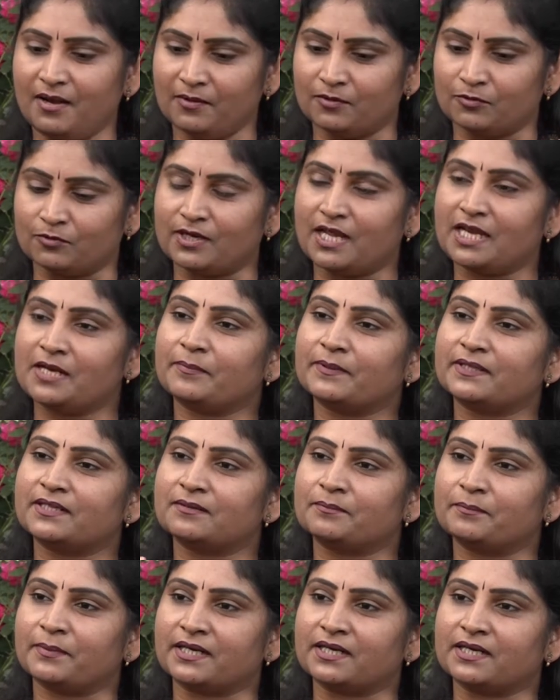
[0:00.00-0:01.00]
కులాల పద
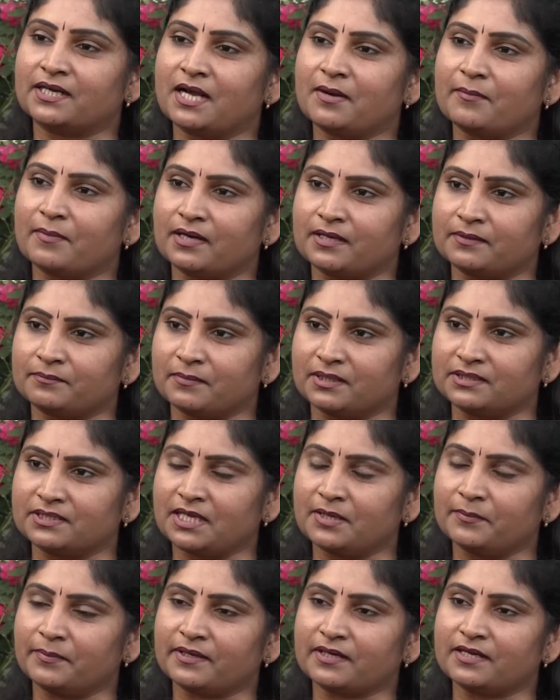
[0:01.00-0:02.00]
పరంగా
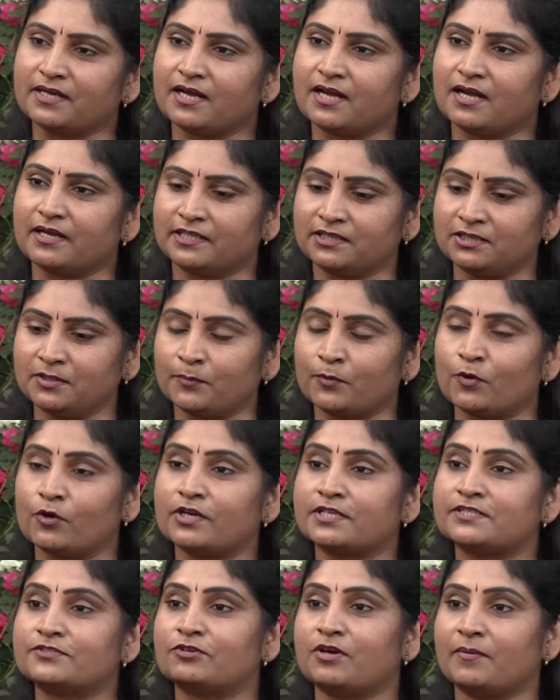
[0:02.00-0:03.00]
మతాల పరంగా ఎంత
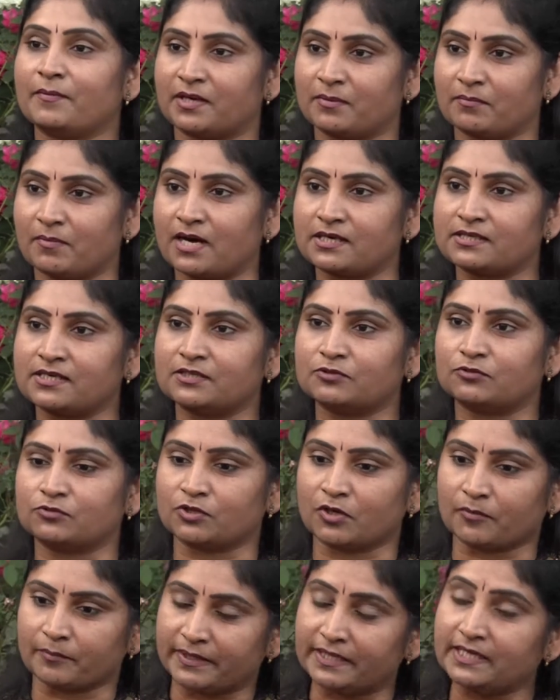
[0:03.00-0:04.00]
ప్రోగ్రెసివ్గా మనం
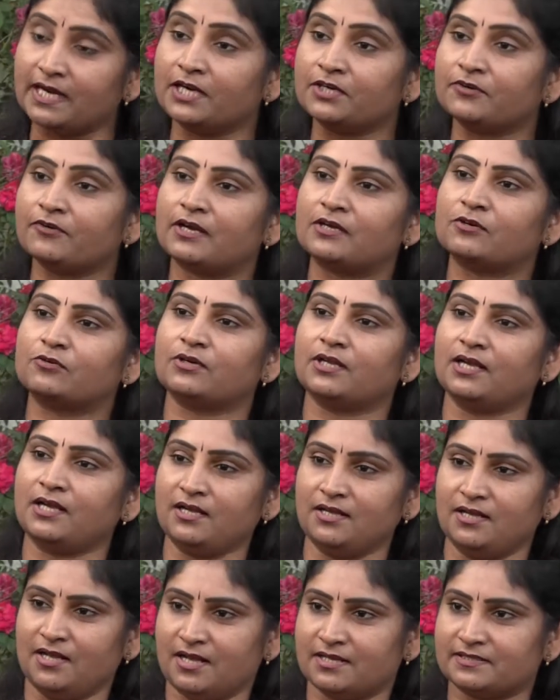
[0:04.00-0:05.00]
మాట్లాడుకుంటున్నాం మీలాంటి వాళ్ళు కూడా
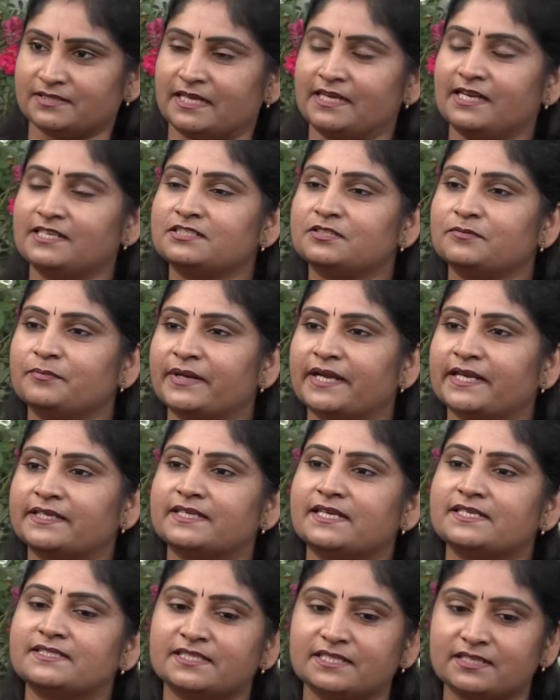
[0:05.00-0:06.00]
సైలెన్స్ని బ్రేక్
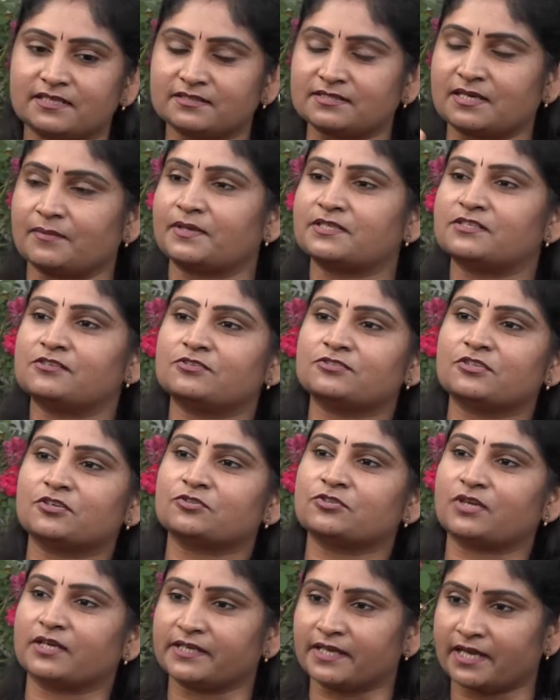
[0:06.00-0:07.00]
చేసి సమాజంలో
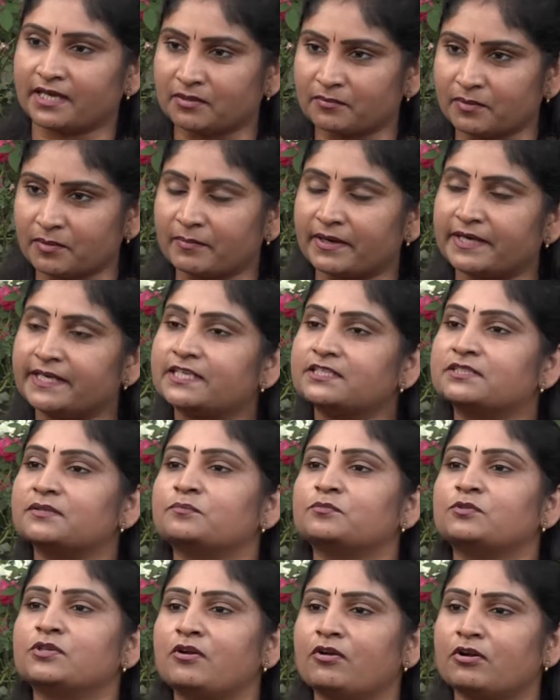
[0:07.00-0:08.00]
జరుగుతున్న అన్యాయాన్ని మేము బయటికి
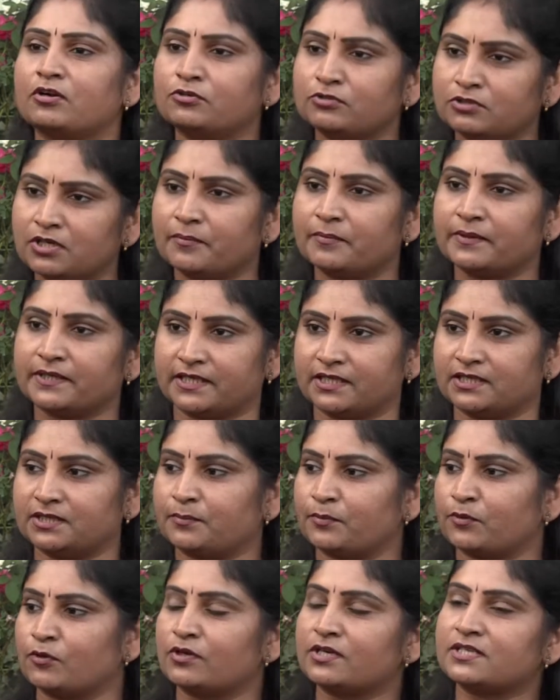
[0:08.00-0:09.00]
చెప్తున్నాం అంటున్నప్పటికీ ఇంత
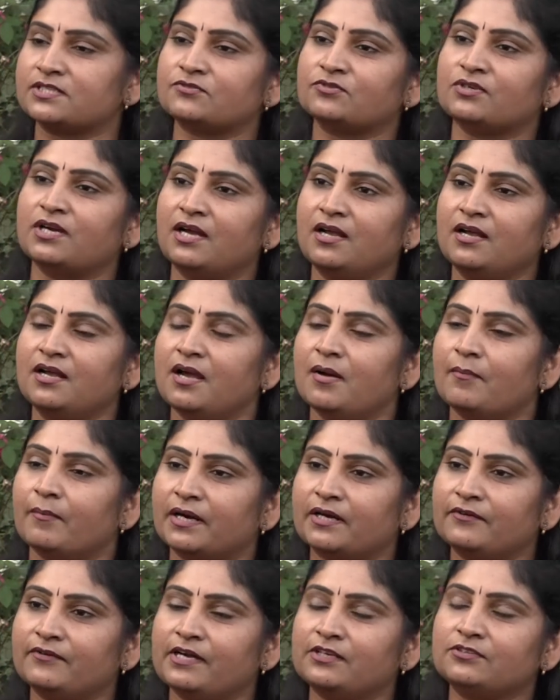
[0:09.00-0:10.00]
ప్రోగ్రెసివ్గా
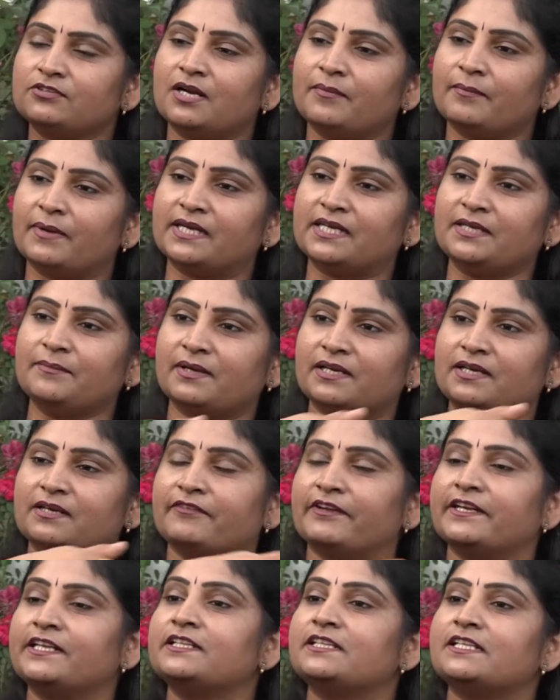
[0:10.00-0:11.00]
మనం వెళ్తున్నా మళ్ళీ మనల్ని
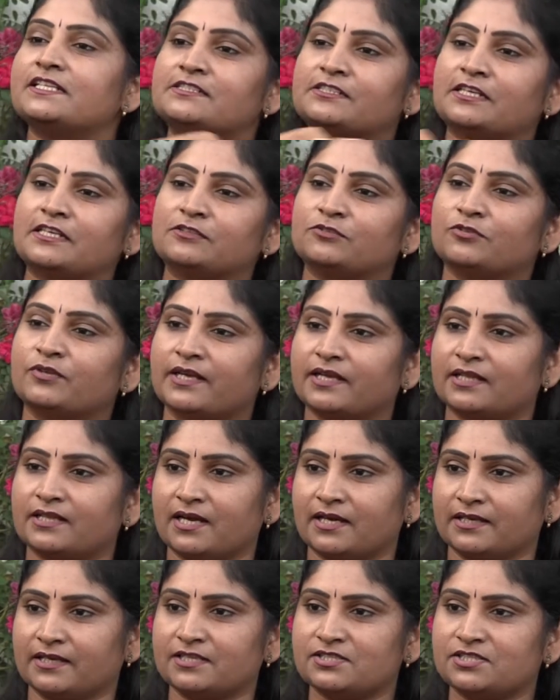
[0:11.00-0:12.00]
వెనక్కి తీసుకెళ్తున్నాయి కదా
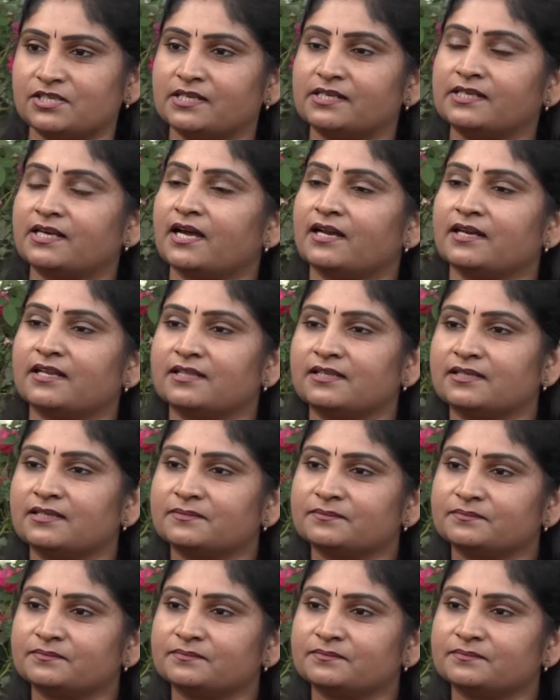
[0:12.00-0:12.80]
ఈ చీలిక అనేది